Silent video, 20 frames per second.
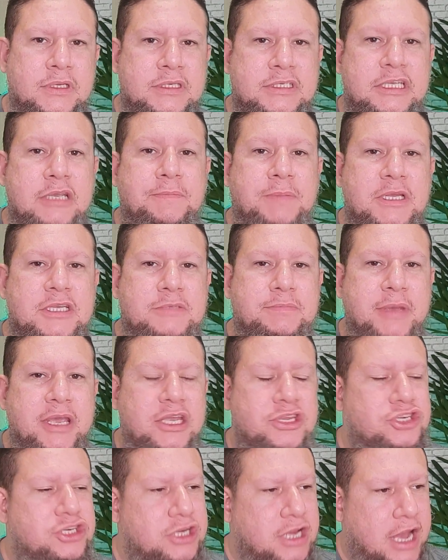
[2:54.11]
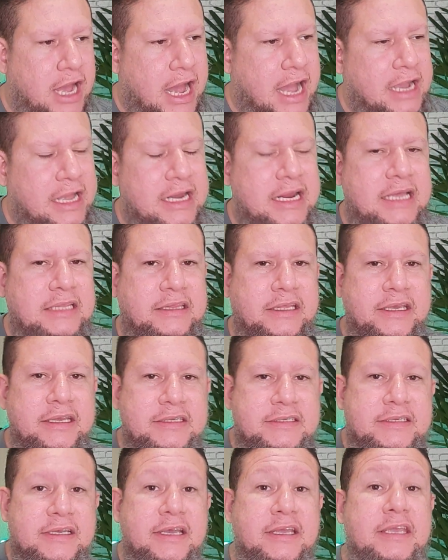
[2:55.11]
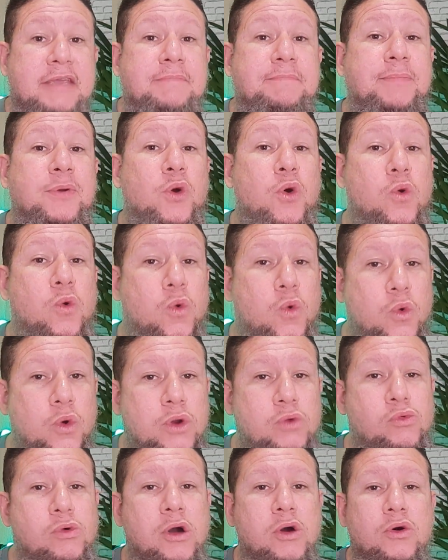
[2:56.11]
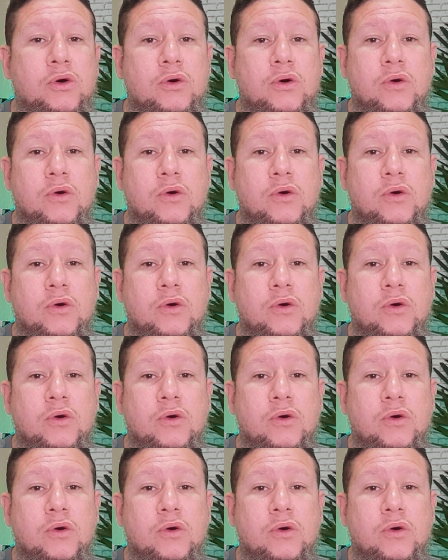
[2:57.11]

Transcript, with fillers: simplesmente agradeça e procure uma,